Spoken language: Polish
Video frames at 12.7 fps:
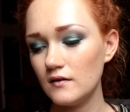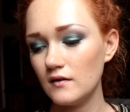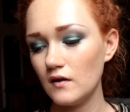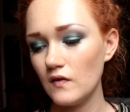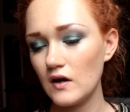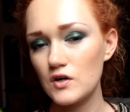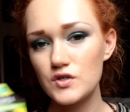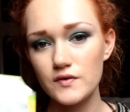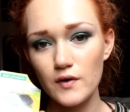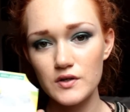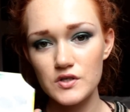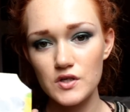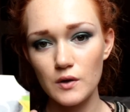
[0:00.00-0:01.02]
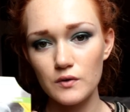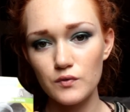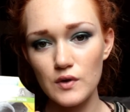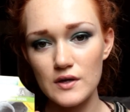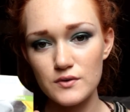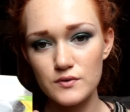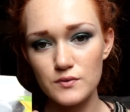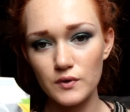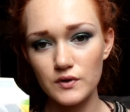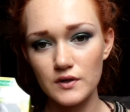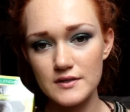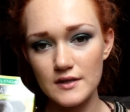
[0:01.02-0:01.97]
ona kosztowała gdzieś koło 12 zł,
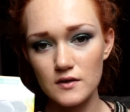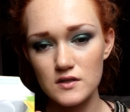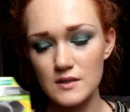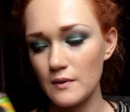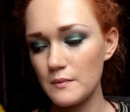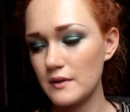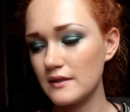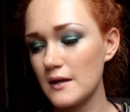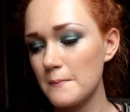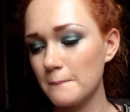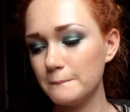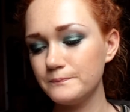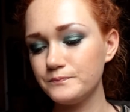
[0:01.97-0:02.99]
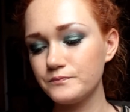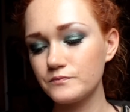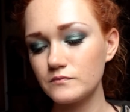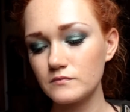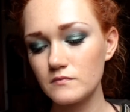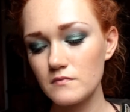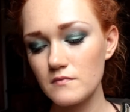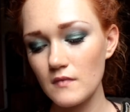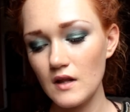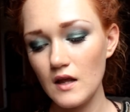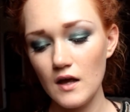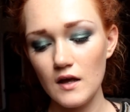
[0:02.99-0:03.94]
z tego co pamiętam.
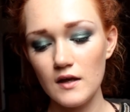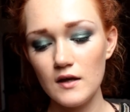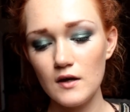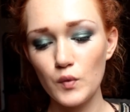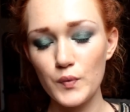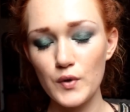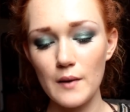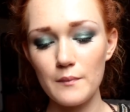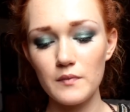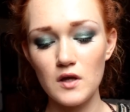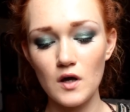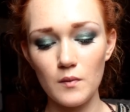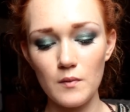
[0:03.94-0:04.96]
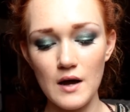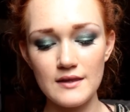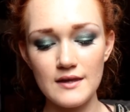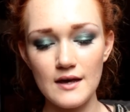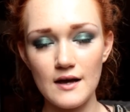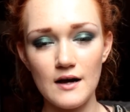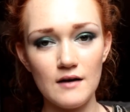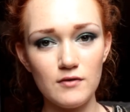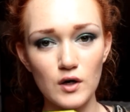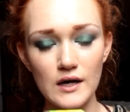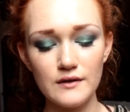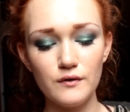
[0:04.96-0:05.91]
I kupiłam ją, a nie
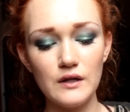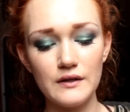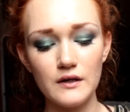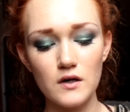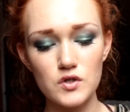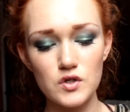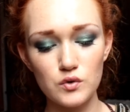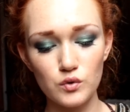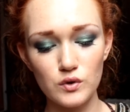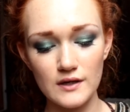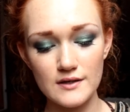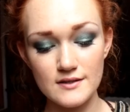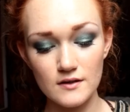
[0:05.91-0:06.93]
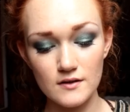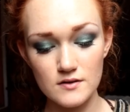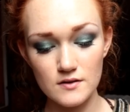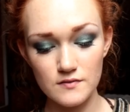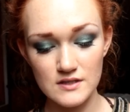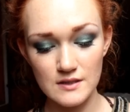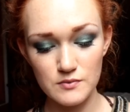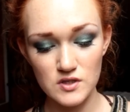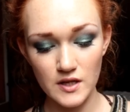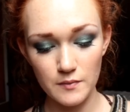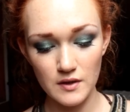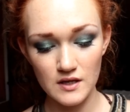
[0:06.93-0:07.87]
awokado, dlatego że tutaj, z tego co widzę,
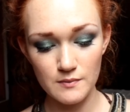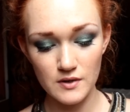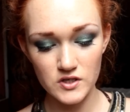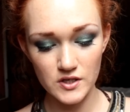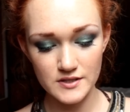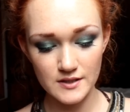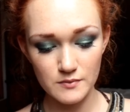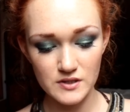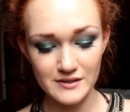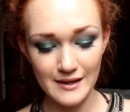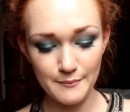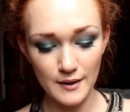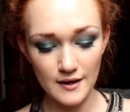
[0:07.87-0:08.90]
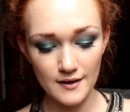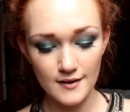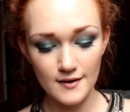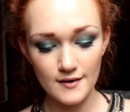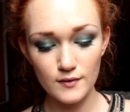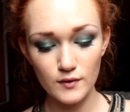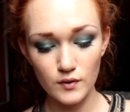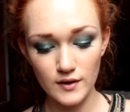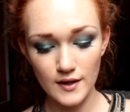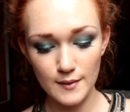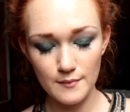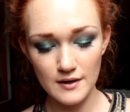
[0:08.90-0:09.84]
przynajmniej chyba, że jestem ślepa, to
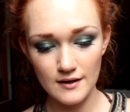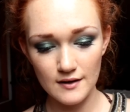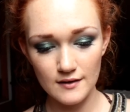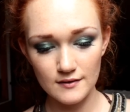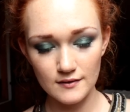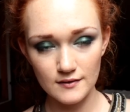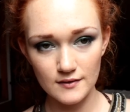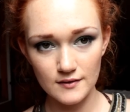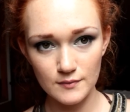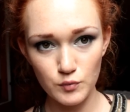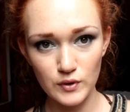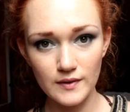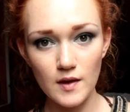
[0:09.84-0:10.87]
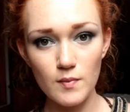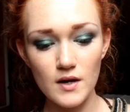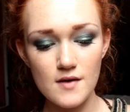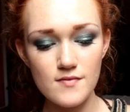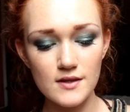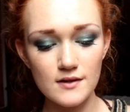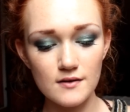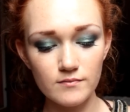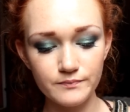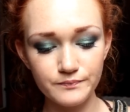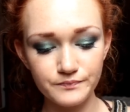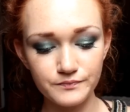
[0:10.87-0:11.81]
nie ma y, płynnej parafiny.
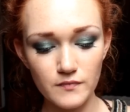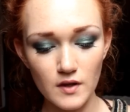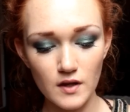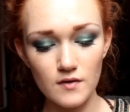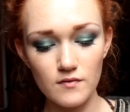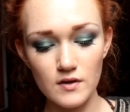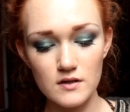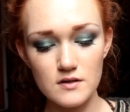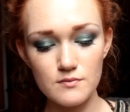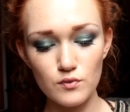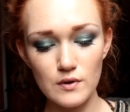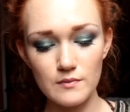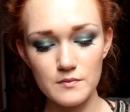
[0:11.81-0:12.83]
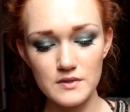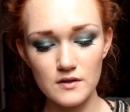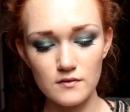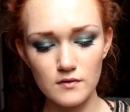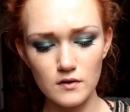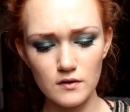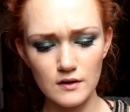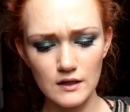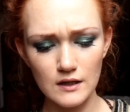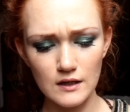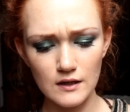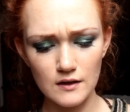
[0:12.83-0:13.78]
Więc byłabym zadowolona.
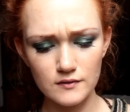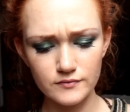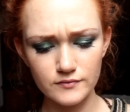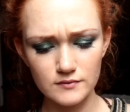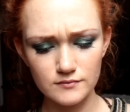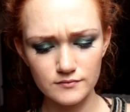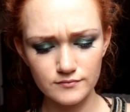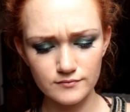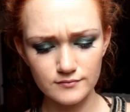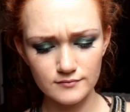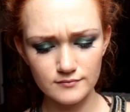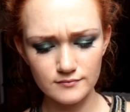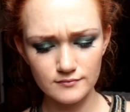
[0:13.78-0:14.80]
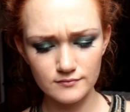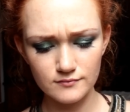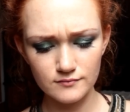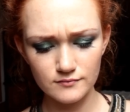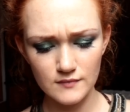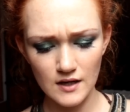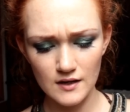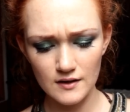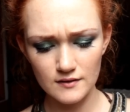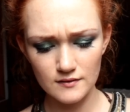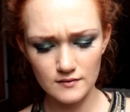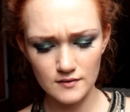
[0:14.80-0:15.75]
Mm, ale